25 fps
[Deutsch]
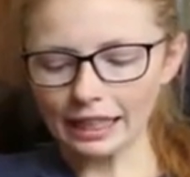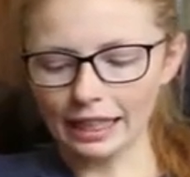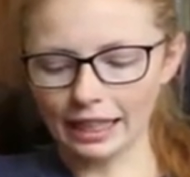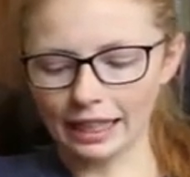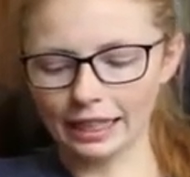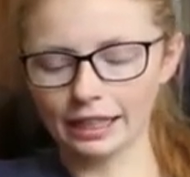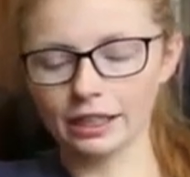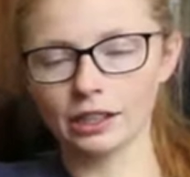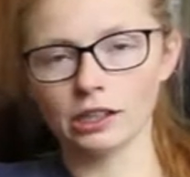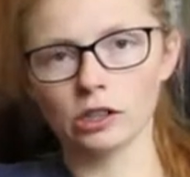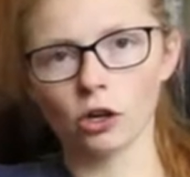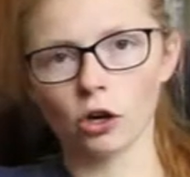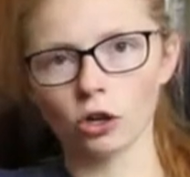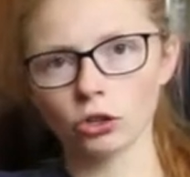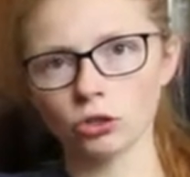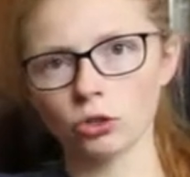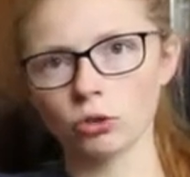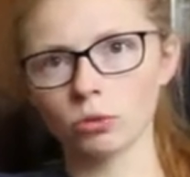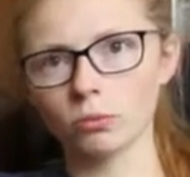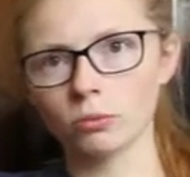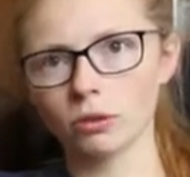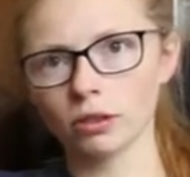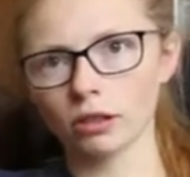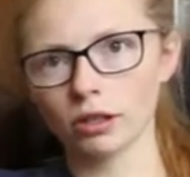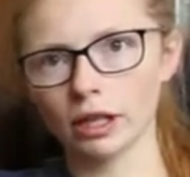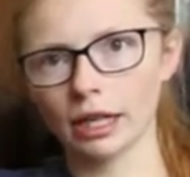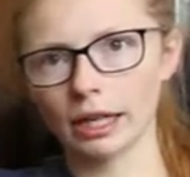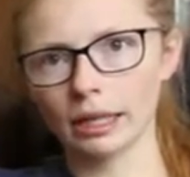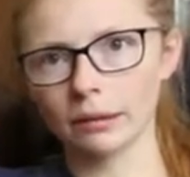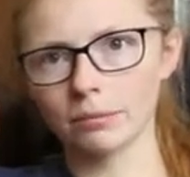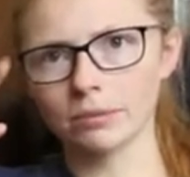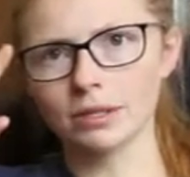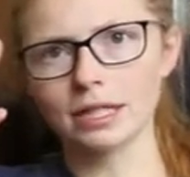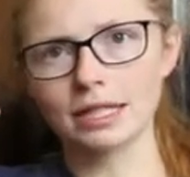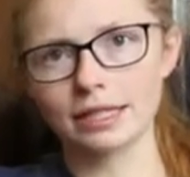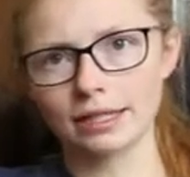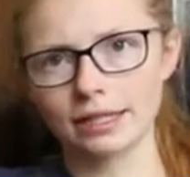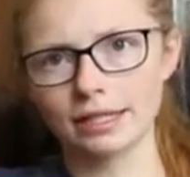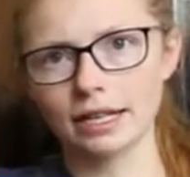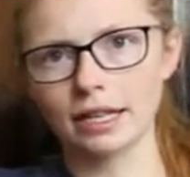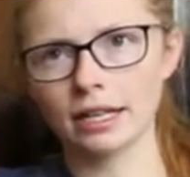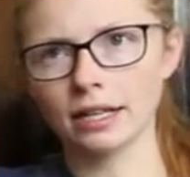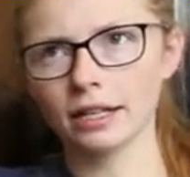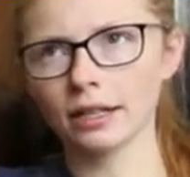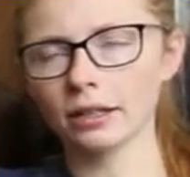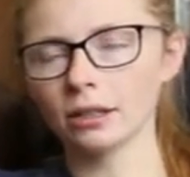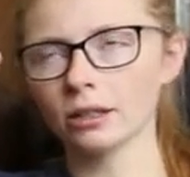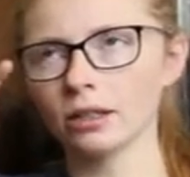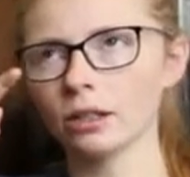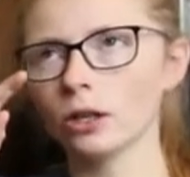einen Octomore gehabt, den
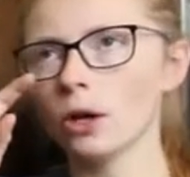Zehner,